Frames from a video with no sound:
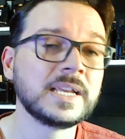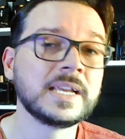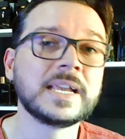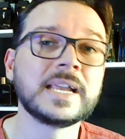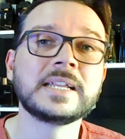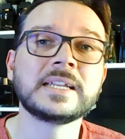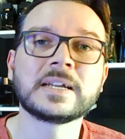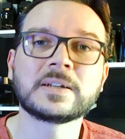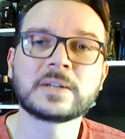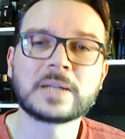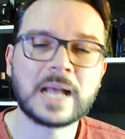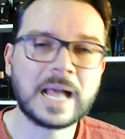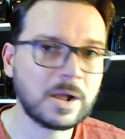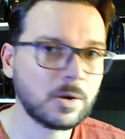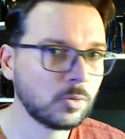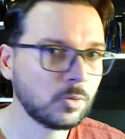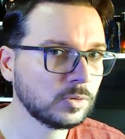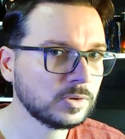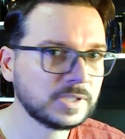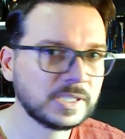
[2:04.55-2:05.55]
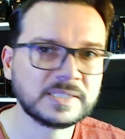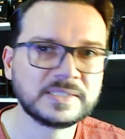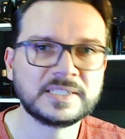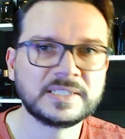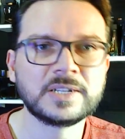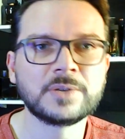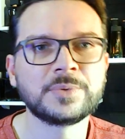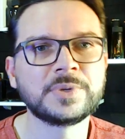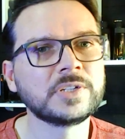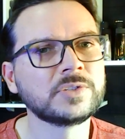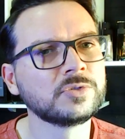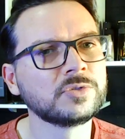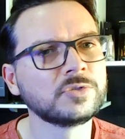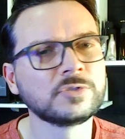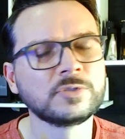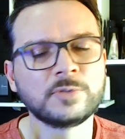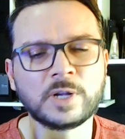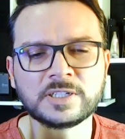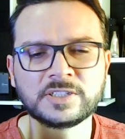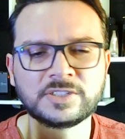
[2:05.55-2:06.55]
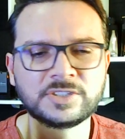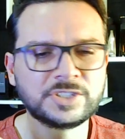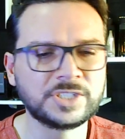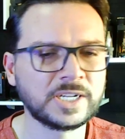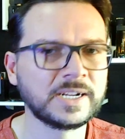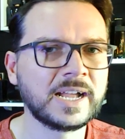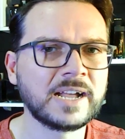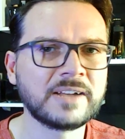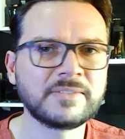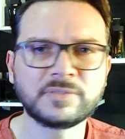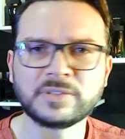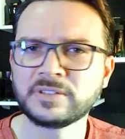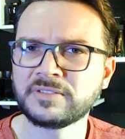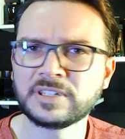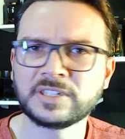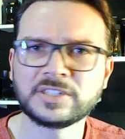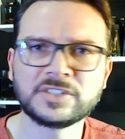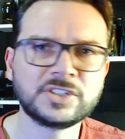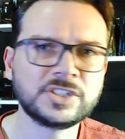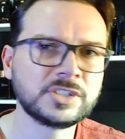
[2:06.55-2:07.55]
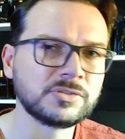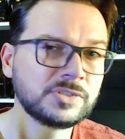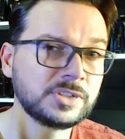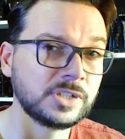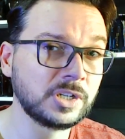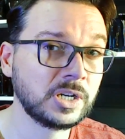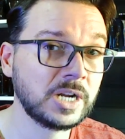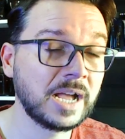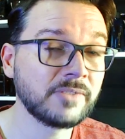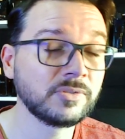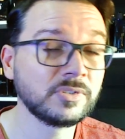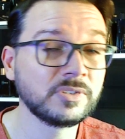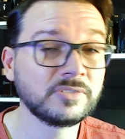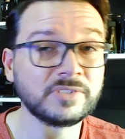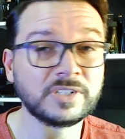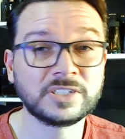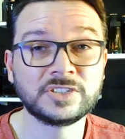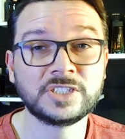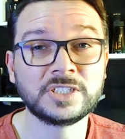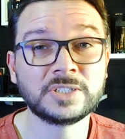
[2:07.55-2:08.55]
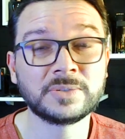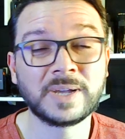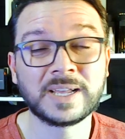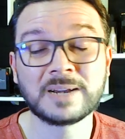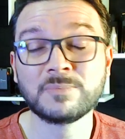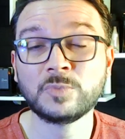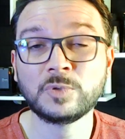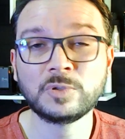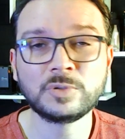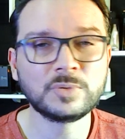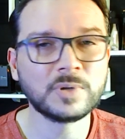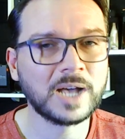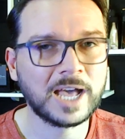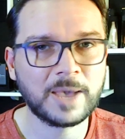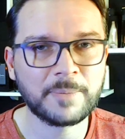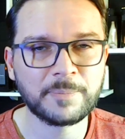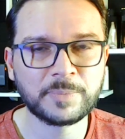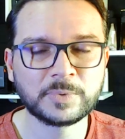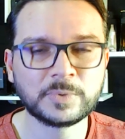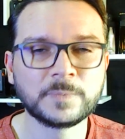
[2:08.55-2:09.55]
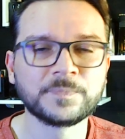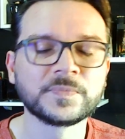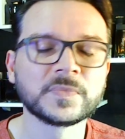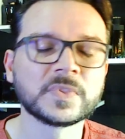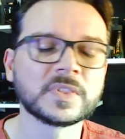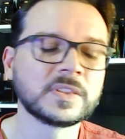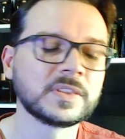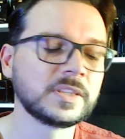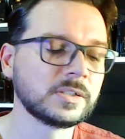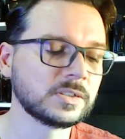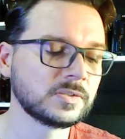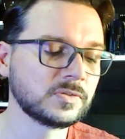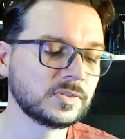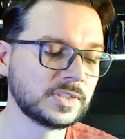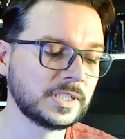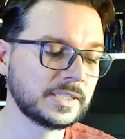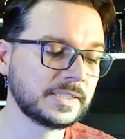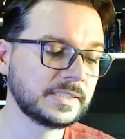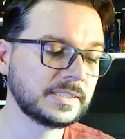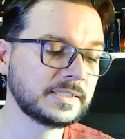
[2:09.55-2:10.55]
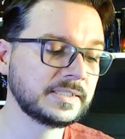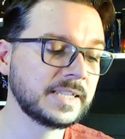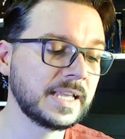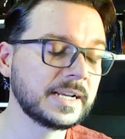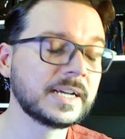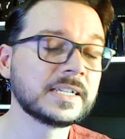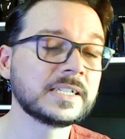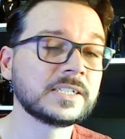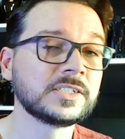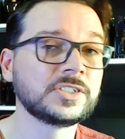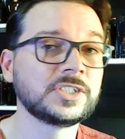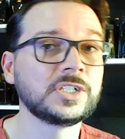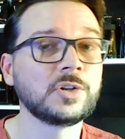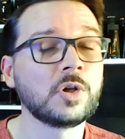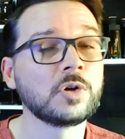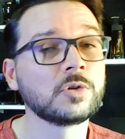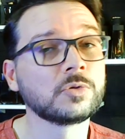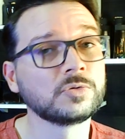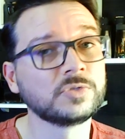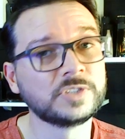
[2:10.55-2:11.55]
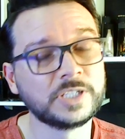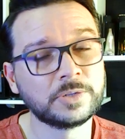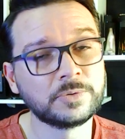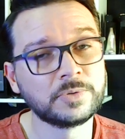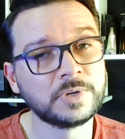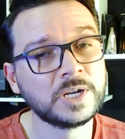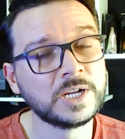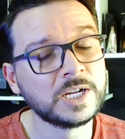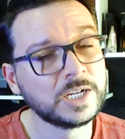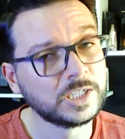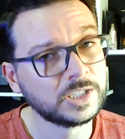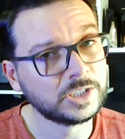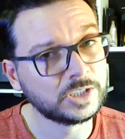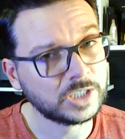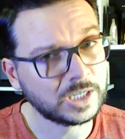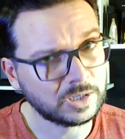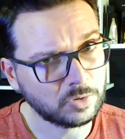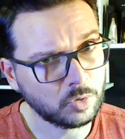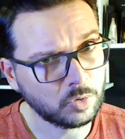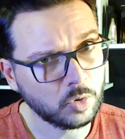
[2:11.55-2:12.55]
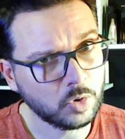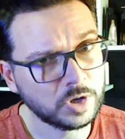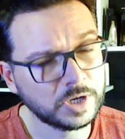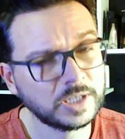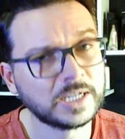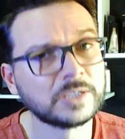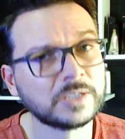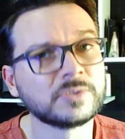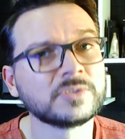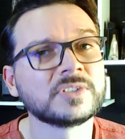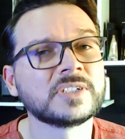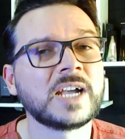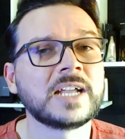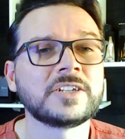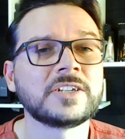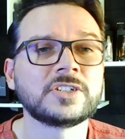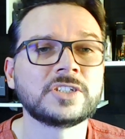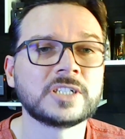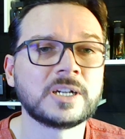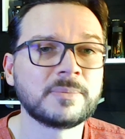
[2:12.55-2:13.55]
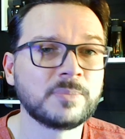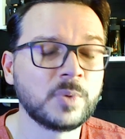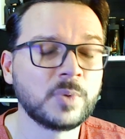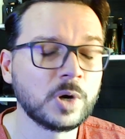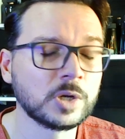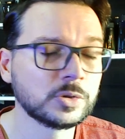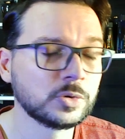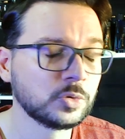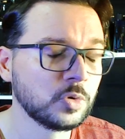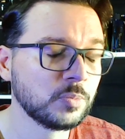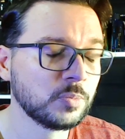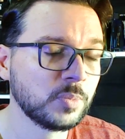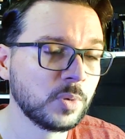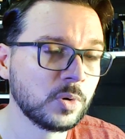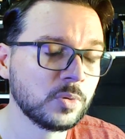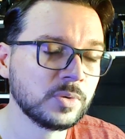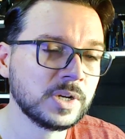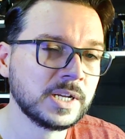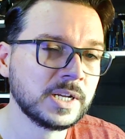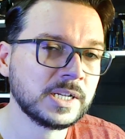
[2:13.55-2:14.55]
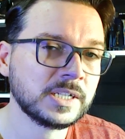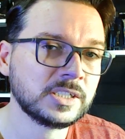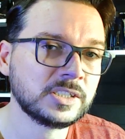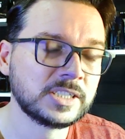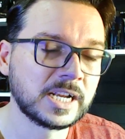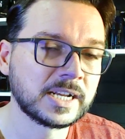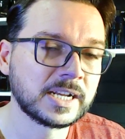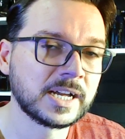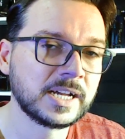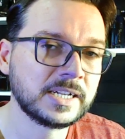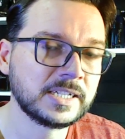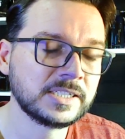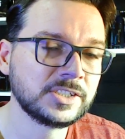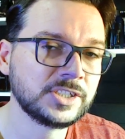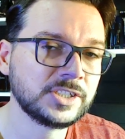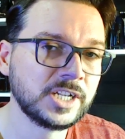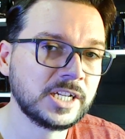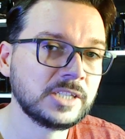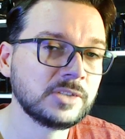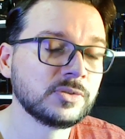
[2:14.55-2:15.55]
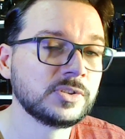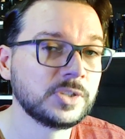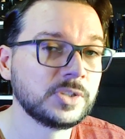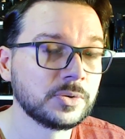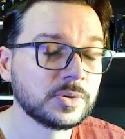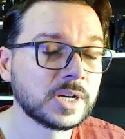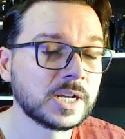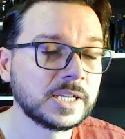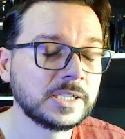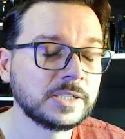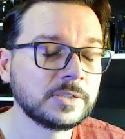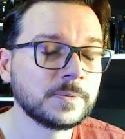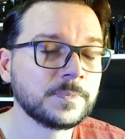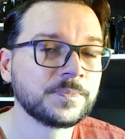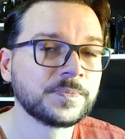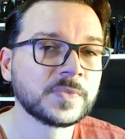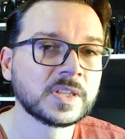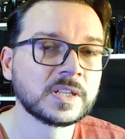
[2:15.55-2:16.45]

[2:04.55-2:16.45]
Ele aconteceu isso, os lotes chegavam e vendiam, chegavam e vendiam, era muito rápido. Então, se você quiser garantir logo o seu, já corre lá no site, já bota o cupom, já garante ele no seu carrinho.